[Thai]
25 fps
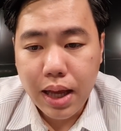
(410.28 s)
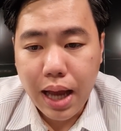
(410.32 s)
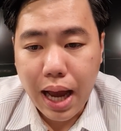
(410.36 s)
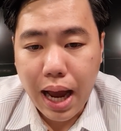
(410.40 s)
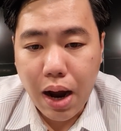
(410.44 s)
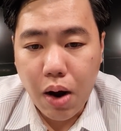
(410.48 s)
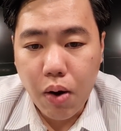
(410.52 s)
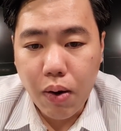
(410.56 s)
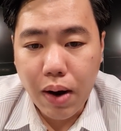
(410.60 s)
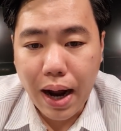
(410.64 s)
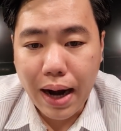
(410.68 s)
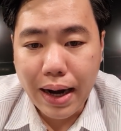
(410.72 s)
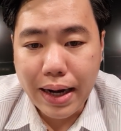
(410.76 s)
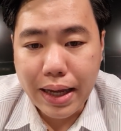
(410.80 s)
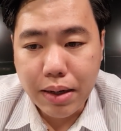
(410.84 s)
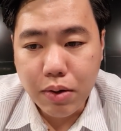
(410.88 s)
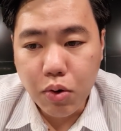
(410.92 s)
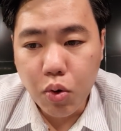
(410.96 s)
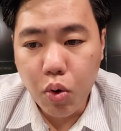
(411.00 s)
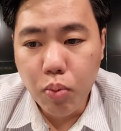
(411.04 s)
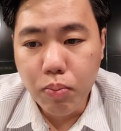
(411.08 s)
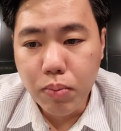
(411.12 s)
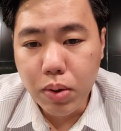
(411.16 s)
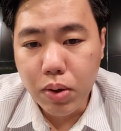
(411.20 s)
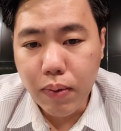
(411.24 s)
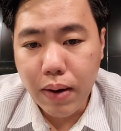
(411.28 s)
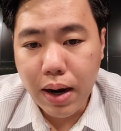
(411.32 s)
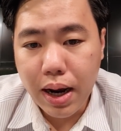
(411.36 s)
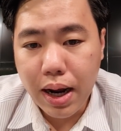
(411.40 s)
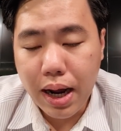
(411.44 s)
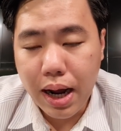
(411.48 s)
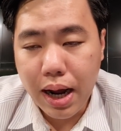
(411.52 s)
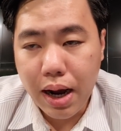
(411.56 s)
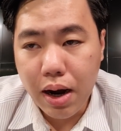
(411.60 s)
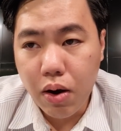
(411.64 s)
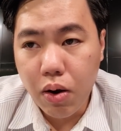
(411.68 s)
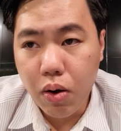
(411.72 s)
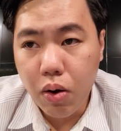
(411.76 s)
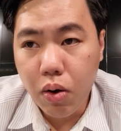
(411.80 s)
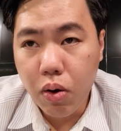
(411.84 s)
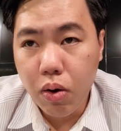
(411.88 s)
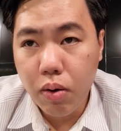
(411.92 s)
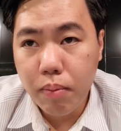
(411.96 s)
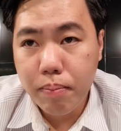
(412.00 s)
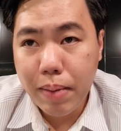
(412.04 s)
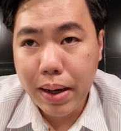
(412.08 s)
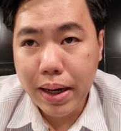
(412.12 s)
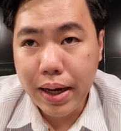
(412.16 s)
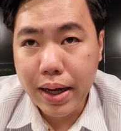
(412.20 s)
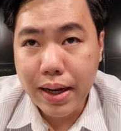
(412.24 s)
เอาคาริคุม หรือว่าเอา
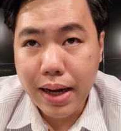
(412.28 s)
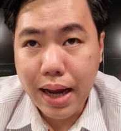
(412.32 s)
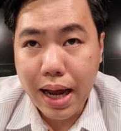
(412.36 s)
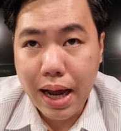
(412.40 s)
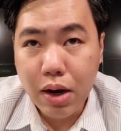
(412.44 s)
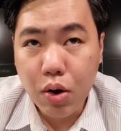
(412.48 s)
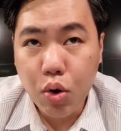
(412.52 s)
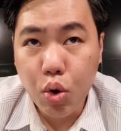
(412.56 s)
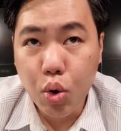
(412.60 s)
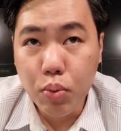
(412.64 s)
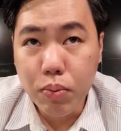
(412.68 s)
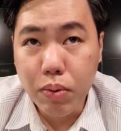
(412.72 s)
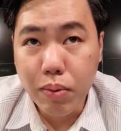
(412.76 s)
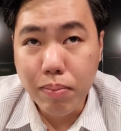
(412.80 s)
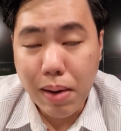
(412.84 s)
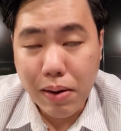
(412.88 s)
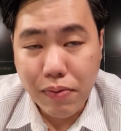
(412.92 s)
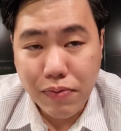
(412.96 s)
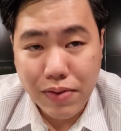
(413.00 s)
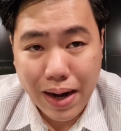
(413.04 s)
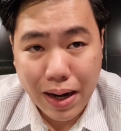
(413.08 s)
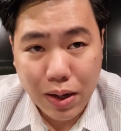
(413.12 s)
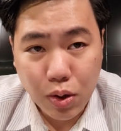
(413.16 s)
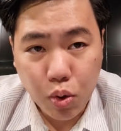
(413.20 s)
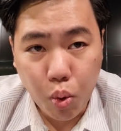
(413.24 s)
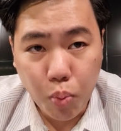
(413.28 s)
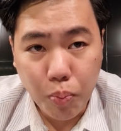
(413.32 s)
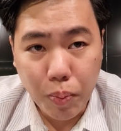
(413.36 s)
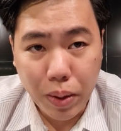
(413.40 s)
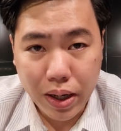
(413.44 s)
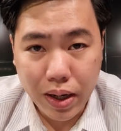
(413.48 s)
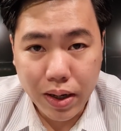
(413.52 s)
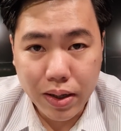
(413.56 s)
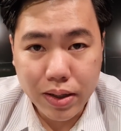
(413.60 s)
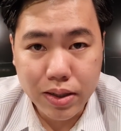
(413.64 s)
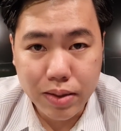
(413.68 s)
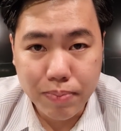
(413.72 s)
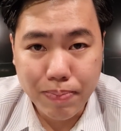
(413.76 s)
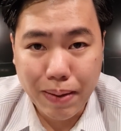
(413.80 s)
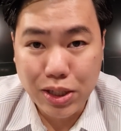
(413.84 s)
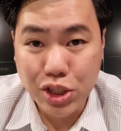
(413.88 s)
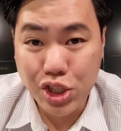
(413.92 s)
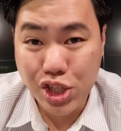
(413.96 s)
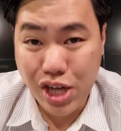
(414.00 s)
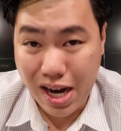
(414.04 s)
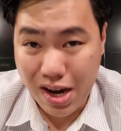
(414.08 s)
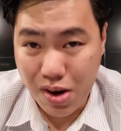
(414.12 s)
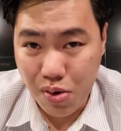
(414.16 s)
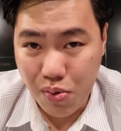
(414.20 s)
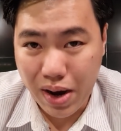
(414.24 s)
แมคเคนนาคุมหรือแมคฟิลันคุมมันก็คือปรัช
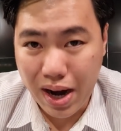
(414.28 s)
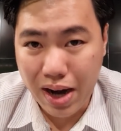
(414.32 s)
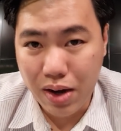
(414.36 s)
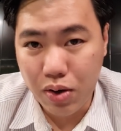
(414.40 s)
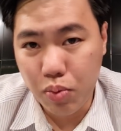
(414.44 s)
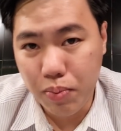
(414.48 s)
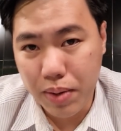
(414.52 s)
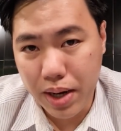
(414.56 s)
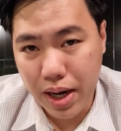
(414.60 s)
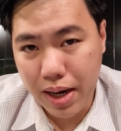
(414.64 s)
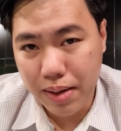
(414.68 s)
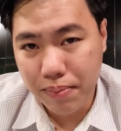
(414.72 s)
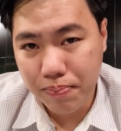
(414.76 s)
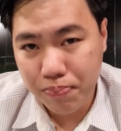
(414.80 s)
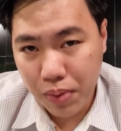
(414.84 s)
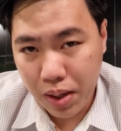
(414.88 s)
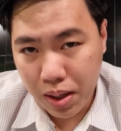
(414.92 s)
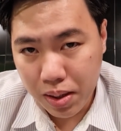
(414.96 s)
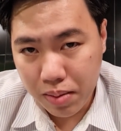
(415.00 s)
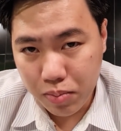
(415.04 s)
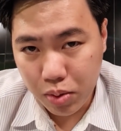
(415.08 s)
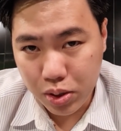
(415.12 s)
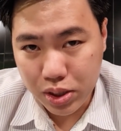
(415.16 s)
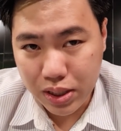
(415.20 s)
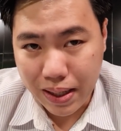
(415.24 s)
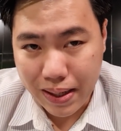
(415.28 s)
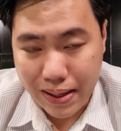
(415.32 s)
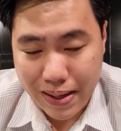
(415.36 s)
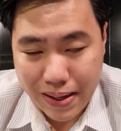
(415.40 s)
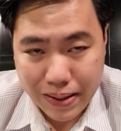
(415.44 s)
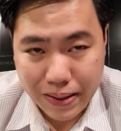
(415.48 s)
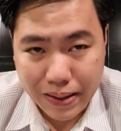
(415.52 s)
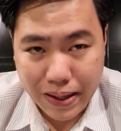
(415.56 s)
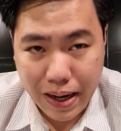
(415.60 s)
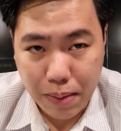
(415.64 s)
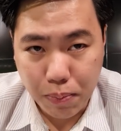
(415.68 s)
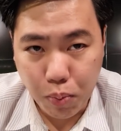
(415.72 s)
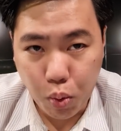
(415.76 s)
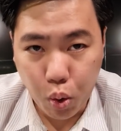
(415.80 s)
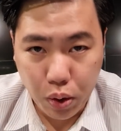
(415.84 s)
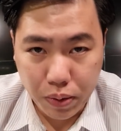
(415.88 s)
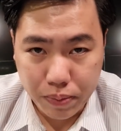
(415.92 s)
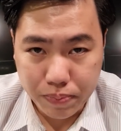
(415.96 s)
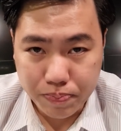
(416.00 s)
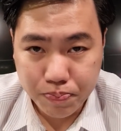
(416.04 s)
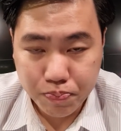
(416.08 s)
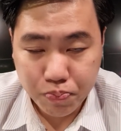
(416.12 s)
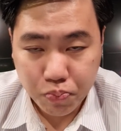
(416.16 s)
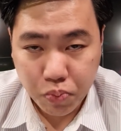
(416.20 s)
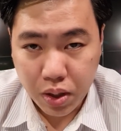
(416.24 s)
ญาเดียวกันถูกไหมฮะเพราะฉะนั้นนี่คือเหตุผล
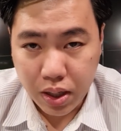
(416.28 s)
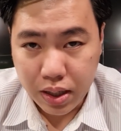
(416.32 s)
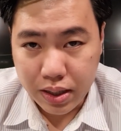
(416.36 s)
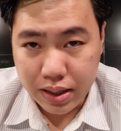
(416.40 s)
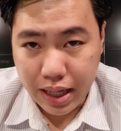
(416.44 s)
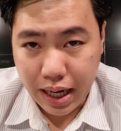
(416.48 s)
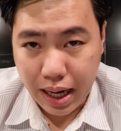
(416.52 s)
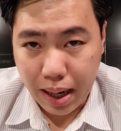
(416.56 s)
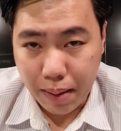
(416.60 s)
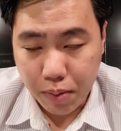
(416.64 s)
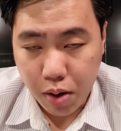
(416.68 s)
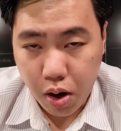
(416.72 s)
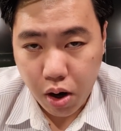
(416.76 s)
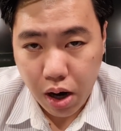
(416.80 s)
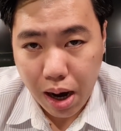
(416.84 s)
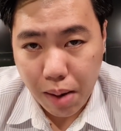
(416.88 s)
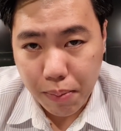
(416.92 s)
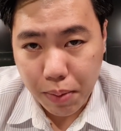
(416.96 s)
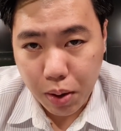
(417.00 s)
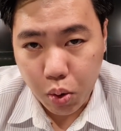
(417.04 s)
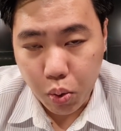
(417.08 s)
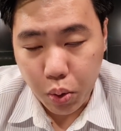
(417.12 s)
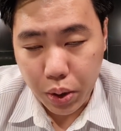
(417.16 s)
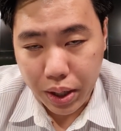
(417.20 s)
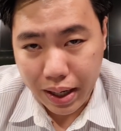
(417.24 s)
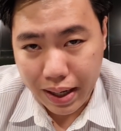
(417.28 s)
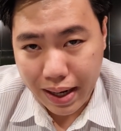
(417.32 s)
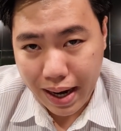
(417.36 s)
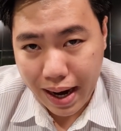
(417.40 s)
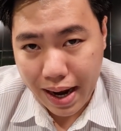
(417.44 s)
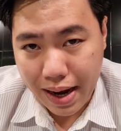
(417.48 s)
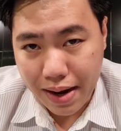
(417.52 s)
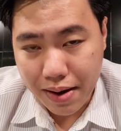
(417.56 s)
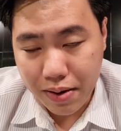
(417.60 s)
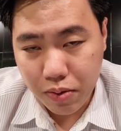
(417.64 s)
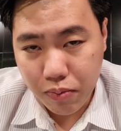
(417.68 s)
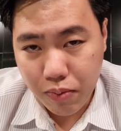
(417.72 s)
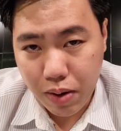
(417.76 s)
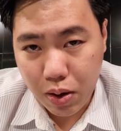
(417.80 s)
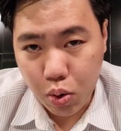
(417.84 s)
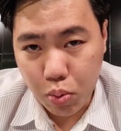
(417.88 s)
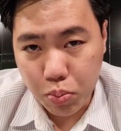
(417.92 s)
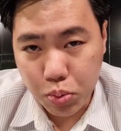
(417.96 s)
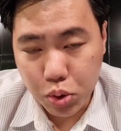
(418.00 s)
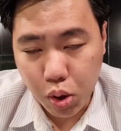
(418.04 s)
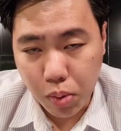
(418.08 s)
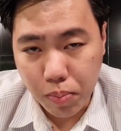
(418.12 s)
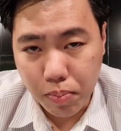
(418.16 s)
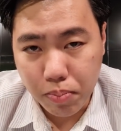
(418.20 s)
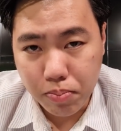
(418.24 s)
นะครับก็เข้ามาคุยกันได้ว่าคุณ
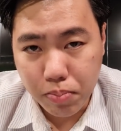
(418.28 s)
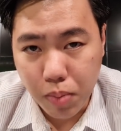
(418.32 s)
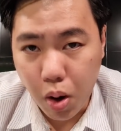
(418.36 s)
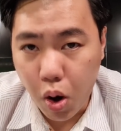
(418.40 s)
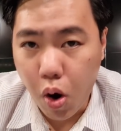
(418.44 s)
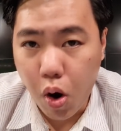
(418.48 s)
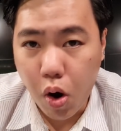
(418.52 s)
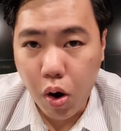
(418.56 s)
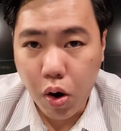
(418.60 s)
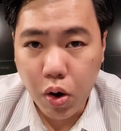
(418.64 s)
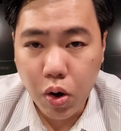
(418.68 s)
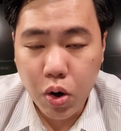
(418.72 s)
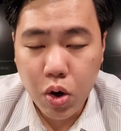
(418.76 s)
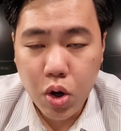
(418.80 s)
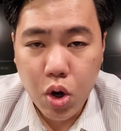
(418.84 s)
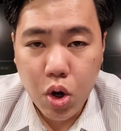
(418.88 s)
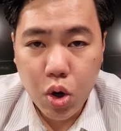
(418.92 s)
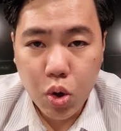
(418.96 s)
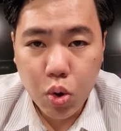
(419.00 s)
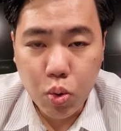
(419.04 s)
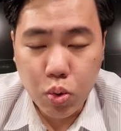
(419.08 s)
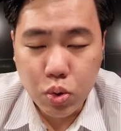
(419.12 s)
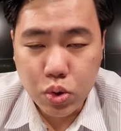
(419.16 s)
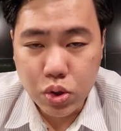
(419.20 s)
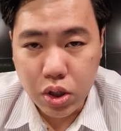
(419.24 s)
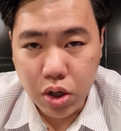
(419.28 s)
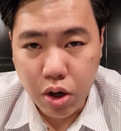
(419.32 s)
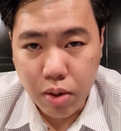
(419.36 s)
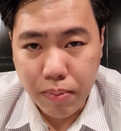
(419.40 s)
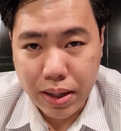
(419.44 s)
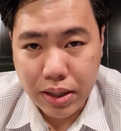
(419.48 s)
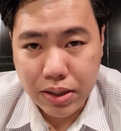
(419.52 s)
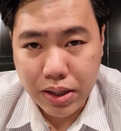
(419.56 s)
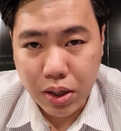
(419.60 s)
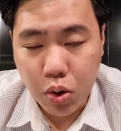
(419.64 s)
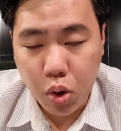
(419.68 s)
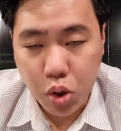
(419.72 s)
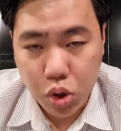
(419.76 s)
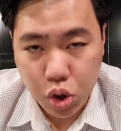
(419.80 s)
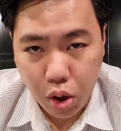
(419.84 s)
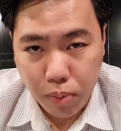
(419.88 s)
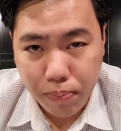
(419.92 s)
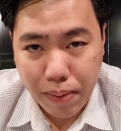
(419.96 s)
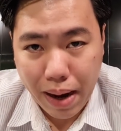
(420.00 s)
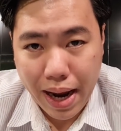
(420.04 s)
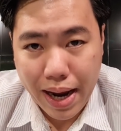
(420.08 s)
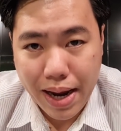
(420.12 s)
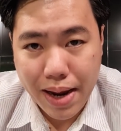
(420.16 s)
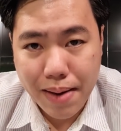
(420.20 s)
ผู้ชมมองคุณซื้อคอมเมนต์แต่คนต่อไป